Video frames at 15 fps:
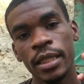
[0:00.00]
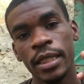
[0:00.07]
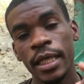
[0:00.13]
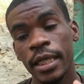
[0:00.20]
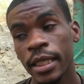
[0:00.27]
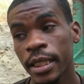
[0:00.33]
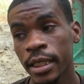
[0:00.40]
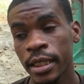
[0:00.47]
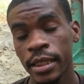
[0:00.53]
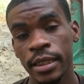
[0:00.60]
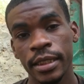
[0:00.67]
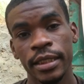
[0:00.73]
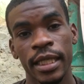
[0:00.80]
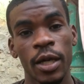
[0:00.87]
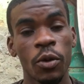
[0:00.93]
é, eh,
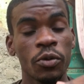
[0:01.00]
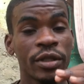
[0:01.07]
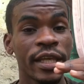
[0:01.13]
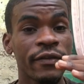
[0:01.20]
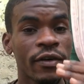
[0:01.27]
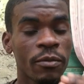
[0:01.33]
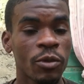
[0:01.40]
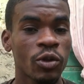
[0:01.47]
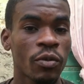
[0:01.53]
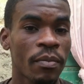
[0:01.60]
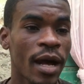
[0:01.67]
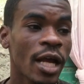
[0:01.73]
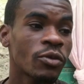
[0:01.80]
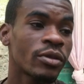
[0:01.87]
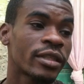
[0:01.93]
de um nível muito
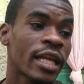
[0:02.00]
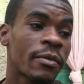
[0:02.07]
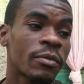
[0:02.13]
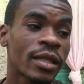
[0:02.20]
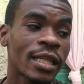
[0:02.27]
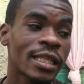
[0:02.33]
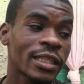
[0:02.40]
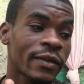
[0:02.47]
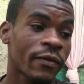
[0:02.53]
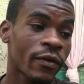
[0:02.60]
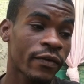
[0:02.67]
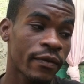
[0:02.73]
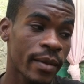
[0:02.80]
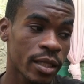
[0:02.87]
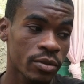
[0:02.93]
baixo em termos de
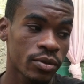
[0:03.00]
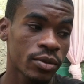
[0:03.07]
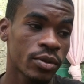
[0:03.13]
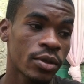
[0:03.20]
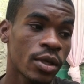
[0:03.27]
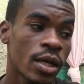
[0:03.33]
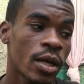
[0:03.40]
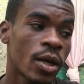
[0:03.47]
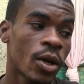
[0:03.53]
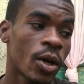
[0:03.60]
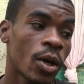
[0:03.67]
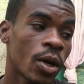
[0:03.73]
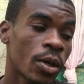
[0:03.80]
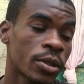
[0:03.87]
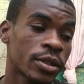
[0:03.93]
desenvolvimento
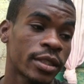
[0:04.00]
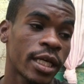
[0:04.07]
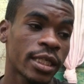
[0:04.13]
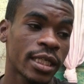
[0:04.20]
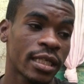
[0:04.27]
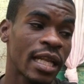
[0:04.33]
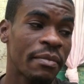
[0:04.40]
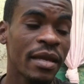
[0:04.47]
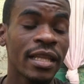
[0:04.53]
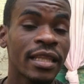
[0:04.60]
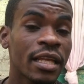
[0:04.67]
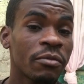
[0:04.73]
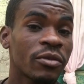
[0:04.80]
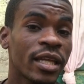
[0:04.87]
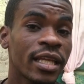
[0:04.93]
ou seja, também em
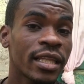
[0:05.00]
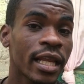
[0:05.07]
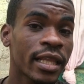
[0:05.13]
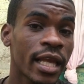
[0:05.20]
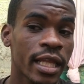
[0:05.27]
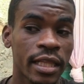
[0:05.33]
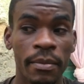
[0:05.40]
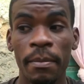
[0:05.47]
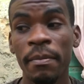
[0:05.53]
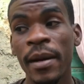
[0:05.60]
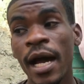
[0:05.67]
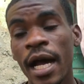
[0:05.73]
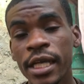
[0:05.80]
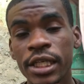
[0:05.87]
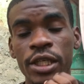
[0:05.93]
termos da internet.
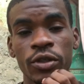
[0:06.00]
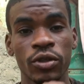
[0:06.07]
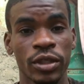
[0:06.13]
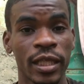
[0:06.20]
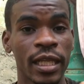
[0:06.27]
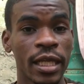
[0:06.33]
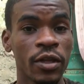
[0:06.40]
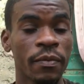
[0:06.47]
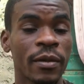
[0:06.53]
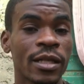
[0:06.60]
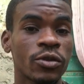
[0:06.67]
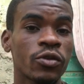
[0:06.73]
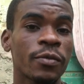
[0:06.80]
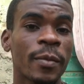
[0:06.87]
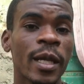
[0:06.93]
Mas José Lino, pela
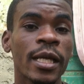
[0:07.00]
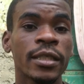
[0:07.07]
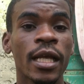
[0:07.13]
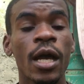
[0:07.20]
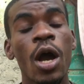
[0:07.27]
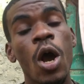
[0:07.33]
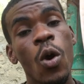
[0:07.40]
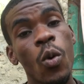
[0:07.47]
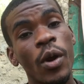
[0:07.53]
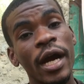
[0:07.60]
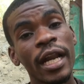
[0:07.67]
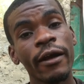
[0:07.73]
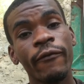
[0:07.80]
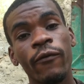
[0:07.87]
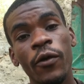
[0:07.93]
surpresa, o
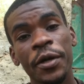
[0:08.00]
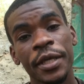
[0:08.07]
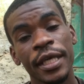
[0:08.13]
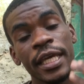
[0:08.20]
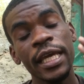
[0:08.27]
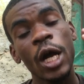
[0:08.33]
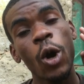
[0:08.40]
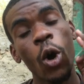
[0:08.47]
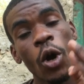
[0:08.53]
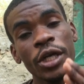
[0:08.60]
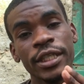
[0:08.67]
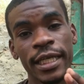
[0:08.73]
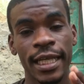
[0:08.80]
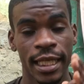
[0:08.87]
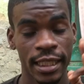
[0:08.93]
cara foi e hoje
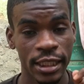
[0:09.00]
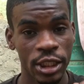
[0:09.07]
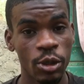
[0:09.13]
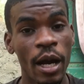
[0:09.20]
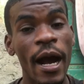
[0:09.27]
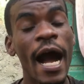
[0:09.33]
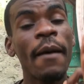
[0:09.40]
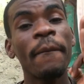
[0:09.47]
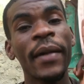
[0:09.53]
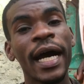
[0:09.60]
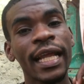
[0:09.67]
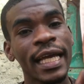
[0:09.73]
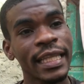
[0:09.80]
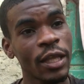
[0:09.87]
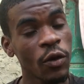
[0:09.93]
ele atingiu a
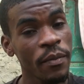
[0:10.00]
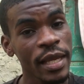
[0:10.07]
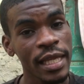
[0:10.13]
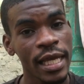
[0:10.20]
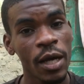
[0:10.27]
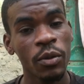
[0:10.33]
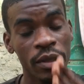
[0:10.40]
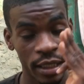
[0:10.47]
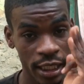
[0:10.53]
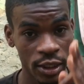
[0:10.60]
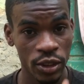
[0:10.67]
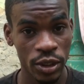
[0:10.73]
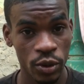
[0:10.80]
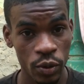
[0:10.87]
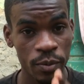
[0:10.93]
marca de um milhão de
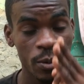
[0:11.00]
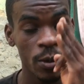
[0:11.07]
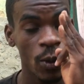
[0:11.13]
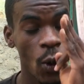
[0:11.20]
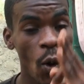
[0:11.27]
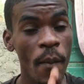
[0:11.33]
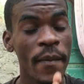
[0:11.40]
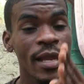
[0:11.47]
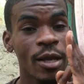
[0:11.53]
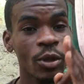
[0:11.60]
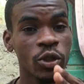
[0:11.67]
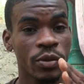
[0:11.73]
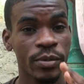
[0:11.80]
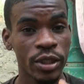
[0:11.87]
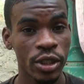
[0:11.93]
sub um milhão
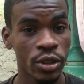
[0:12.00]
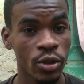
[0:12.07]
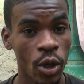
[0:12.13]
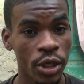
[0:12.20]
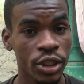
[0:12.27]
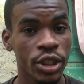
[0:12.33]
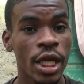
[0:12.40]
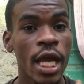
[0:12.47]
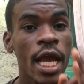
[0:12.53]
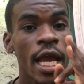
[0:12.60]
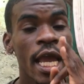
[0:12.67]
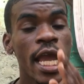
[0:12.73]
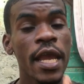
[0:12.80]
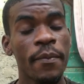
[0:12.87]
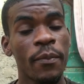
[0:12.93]
de subscritores.
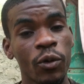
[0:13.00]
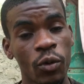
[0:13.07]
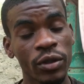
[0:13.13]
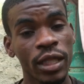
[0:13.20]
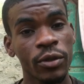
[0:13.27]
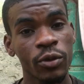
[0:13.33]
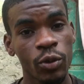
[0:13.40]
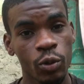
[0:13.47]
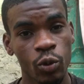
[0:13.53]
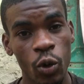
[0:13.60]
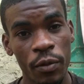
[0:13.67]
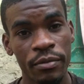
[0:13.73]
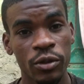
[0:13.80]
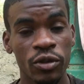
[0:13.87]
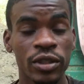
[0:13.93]
E conta do
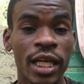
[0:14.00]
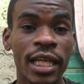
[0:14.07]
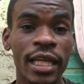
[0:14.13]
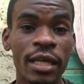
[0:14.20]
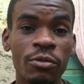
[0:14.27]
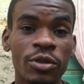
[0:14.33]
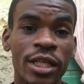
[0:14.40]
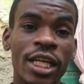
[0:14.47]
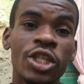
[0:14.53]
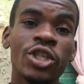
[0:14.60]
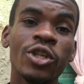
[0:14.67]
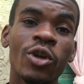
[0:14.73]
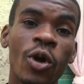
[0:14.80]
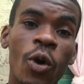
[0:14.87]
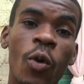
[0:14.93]
YouTube, José Lino já
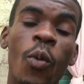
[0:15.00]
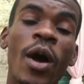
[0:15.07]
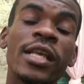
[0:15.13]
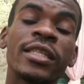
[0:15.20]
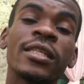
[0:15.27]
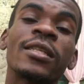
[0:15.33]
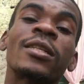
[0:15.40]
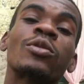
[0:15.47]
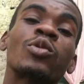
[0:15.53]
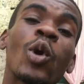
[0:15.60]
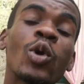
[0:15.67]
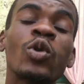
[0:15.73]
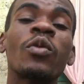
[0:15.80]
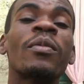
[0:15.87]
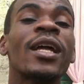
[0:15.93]
girou quase
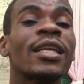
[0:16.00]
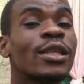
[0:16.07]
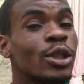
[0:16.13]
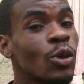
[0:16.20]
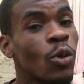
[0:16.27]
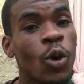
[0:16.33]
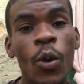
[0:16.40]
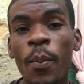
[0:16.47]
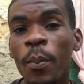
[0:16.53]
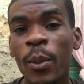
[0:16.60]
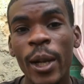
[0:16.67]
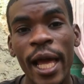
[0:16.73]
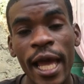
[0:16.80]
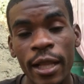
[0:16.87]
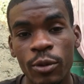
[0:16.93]
todo o Brasil
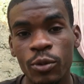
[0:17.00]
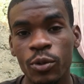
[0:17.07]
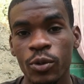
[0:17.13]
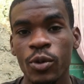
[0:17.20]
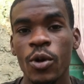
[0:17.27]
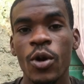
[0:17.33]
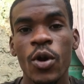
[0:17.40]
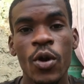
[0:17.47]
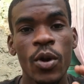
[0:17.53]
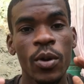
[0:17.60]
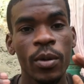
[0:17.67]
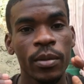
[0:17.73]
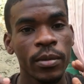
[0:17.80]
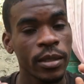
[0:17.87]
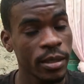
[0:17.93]
completo.
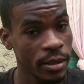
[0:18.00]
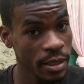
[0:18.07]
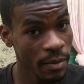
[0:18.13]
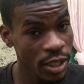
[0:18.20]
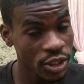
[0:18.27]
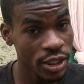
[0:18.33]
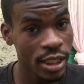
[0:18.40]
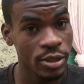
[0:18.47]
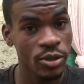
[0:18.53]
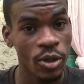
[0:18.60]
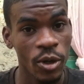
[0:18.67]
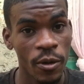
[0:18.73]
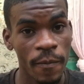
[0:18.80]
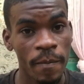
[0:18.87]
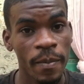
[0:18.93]
Imagina
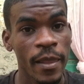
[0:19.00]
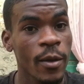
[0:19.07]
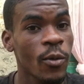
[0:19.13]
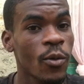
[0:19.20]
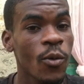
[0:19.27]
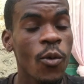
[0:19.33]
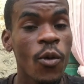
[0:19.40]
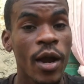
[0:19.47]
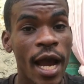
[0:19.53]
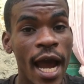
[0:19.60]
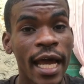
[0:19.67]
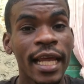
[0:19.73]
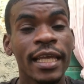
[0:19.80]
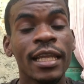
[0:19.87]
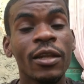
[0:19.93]
só, o
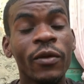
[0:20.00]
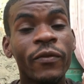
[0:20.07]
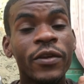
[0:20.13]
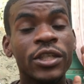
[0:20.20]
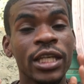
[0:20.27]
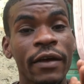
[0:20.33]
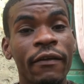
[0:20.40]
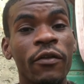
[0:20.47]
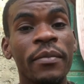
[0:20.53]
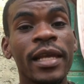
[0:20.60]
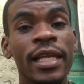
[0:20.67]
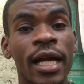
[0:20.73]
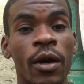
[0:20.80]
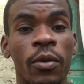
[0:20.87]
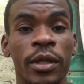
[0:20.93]
cara ainda não fechava um
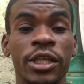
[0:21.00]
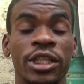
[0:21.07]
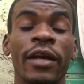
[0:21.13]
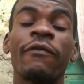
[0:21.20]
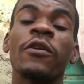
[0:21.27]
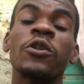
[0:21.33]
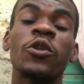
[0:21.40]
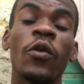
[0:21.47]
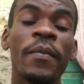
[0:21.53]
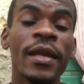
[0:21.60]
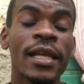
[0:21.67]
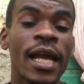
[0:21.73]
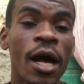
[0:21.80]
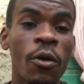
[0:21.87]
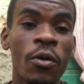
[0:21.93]
milhão e já fechou um
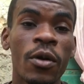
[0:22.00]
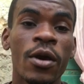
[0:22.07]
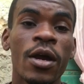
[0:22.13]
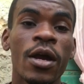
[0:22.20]
milhão